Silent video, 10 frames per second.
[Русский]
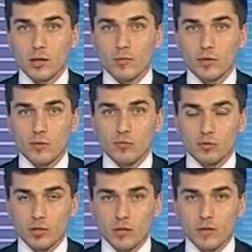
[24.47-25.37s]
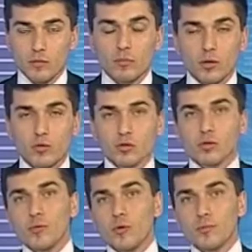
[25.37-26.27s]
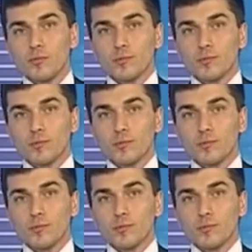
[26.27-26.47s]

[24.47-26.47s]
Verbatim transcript: Патимат Бурзиева продолжит тему.